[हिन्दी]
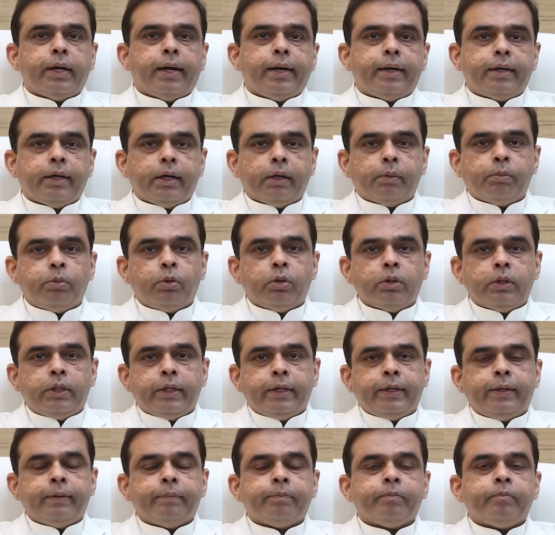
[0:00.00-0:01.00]
कैटरेक्ट बोलते
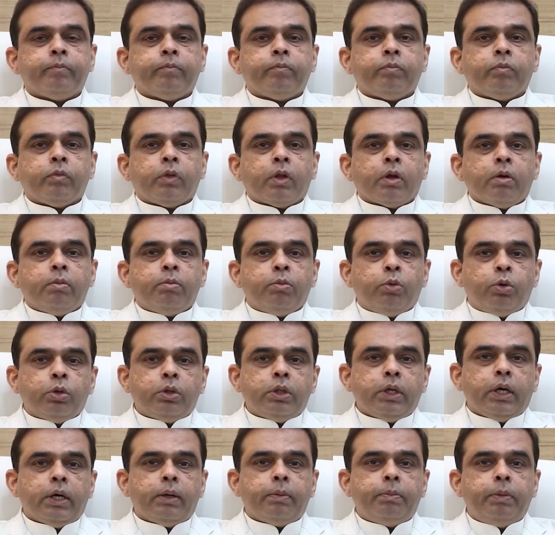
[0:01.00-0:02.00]
हैं
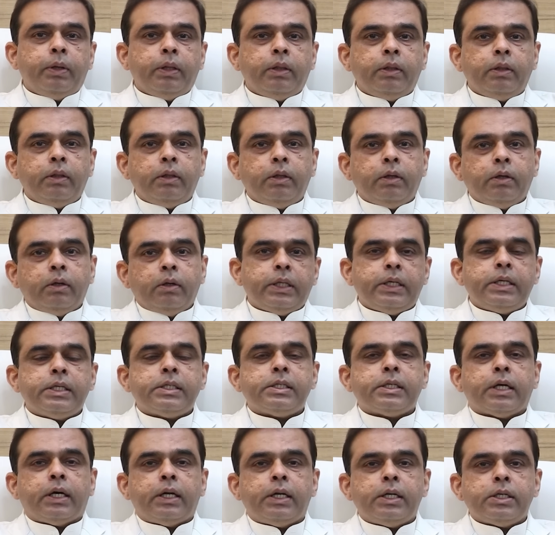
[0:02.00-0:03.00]
मोतियाबिंद
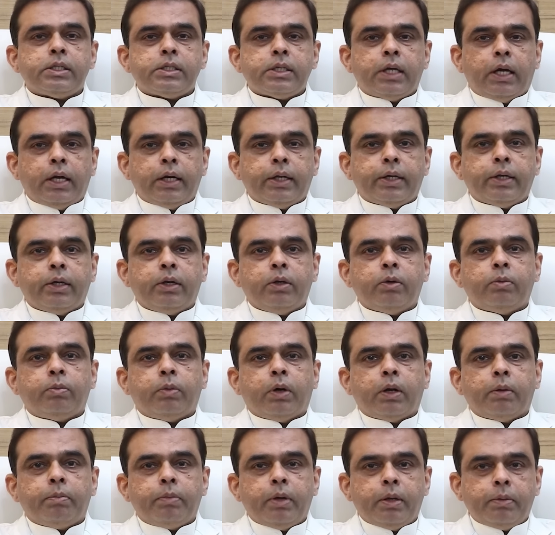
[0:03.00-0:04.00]
30-40 साल की
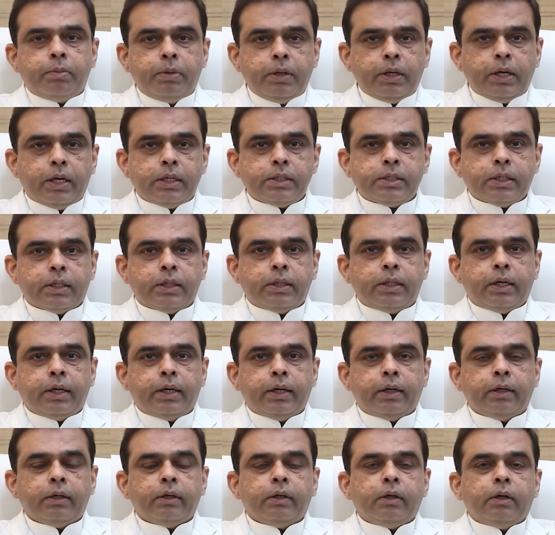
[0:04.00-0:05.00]
उम्र में भी आ सकता
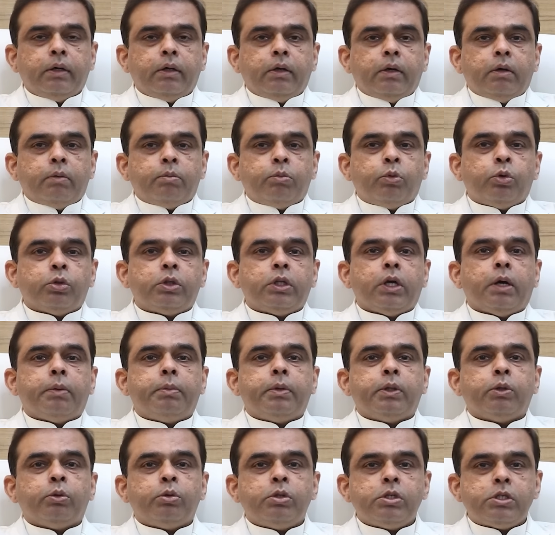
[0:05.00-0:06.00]
है
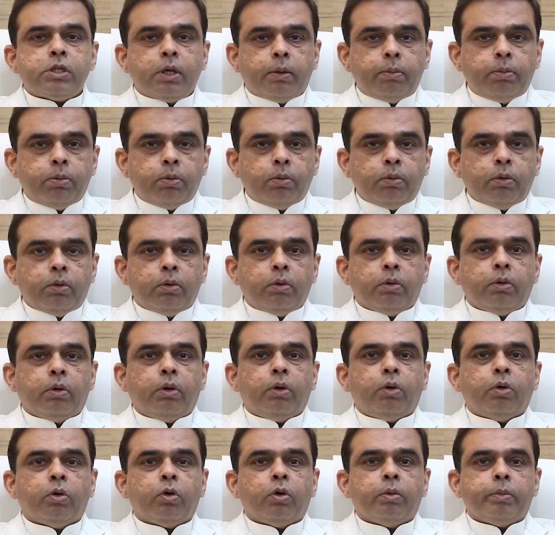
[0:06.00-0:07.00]
मोतियाबिंद उन सब
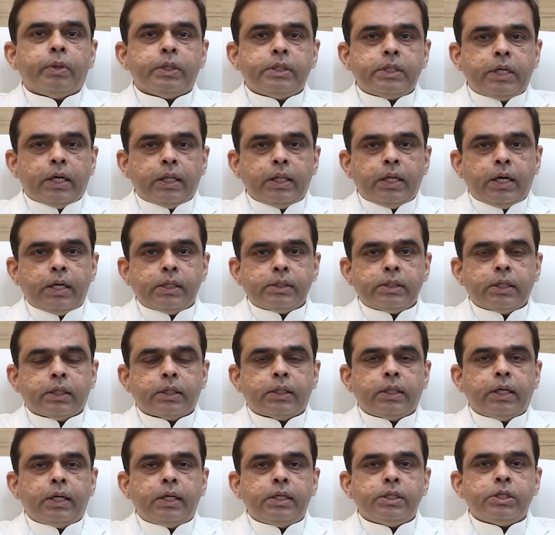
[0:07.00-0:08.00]
लोगों में ज़्यादा आ
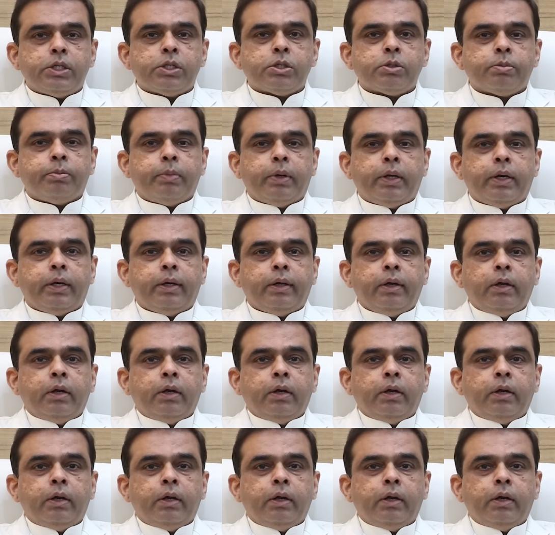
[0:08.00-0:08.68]
सकता है जिसमें